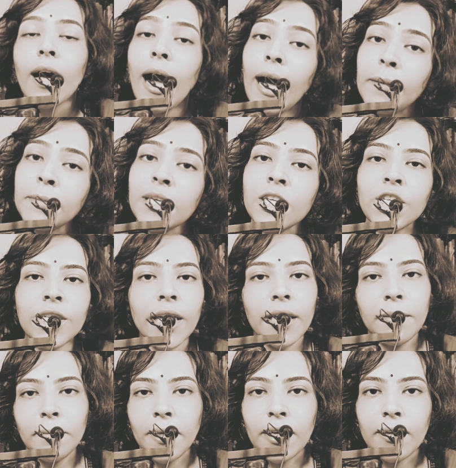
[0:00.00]
আমি
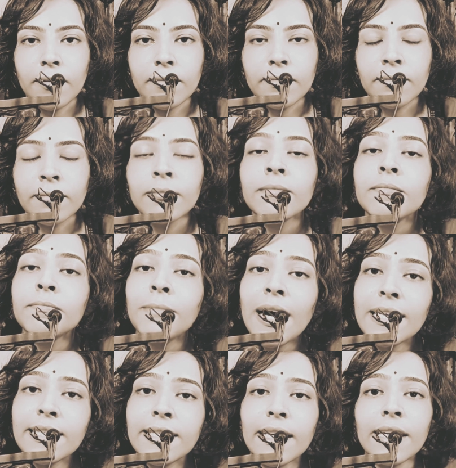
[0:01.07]
সেই মেয়ে
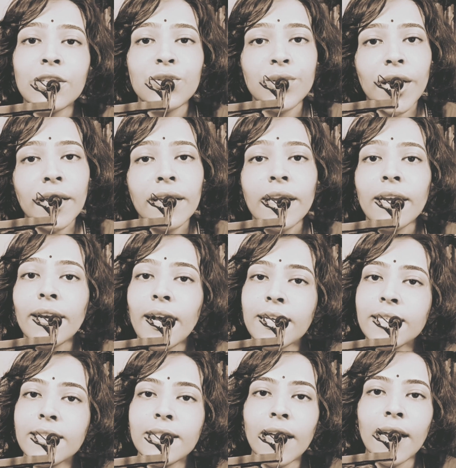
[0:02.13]
বাসে ট্রেনে
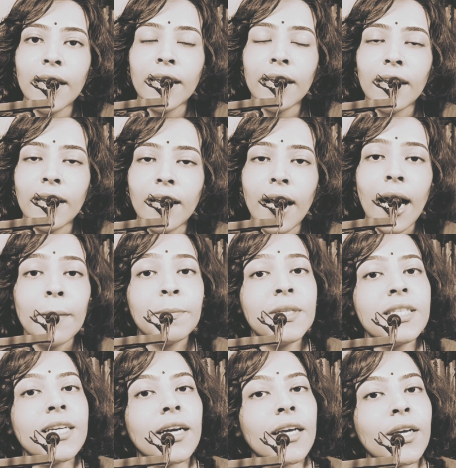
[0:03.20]
রাস্তায়
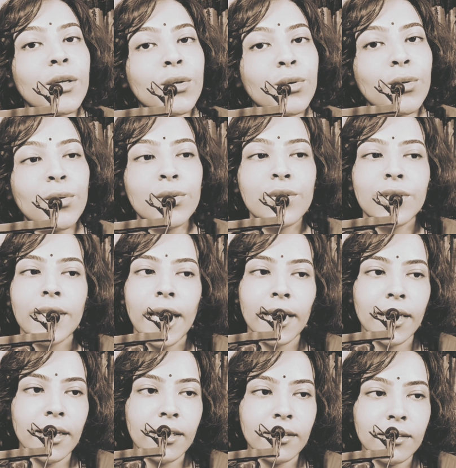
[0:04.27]
আপনি যাকে রোজ
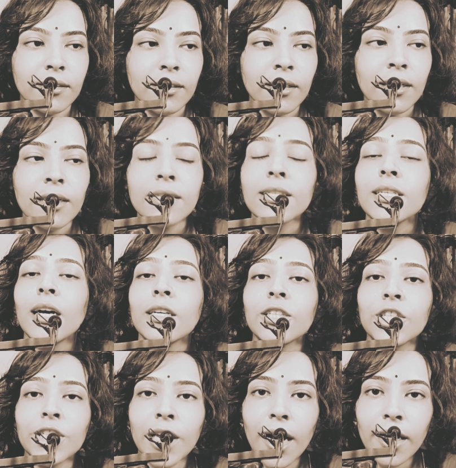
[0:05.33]
দেখেন যার
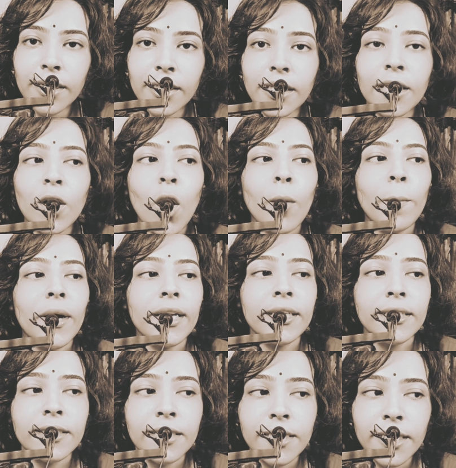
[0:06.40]
শাড়ি
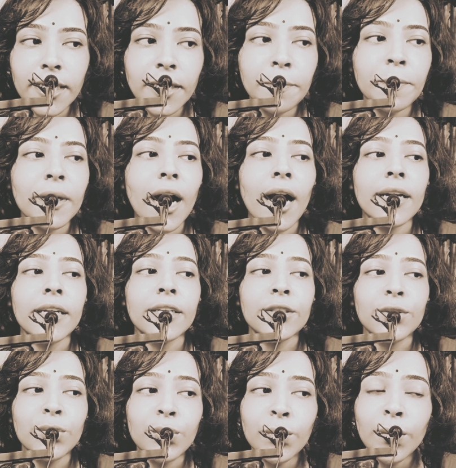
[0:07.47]
কপালের টিপ কানের
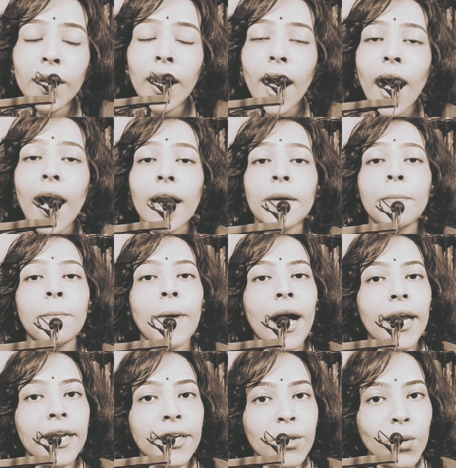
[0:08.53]
দুল আর
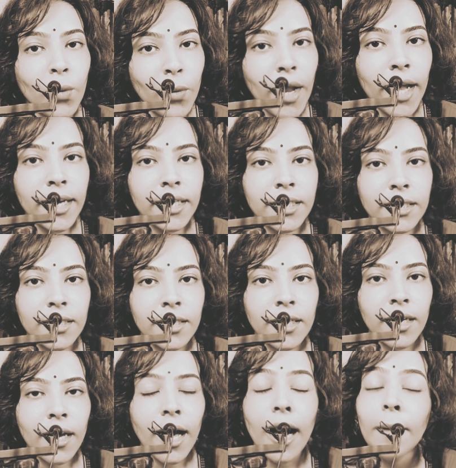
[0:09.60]
পায়ের গোড়ালি
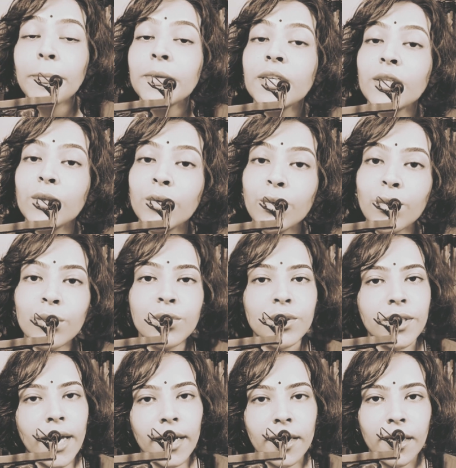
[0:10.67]
আপনি রোজ
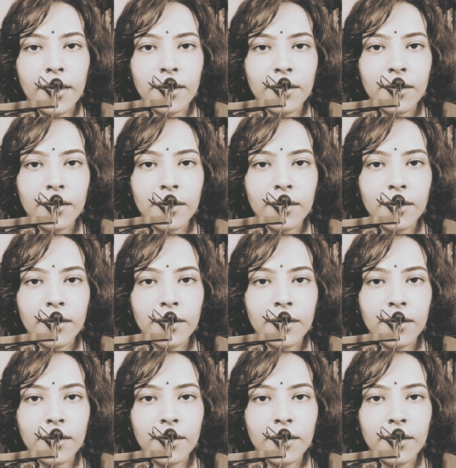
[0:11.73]
দেখেন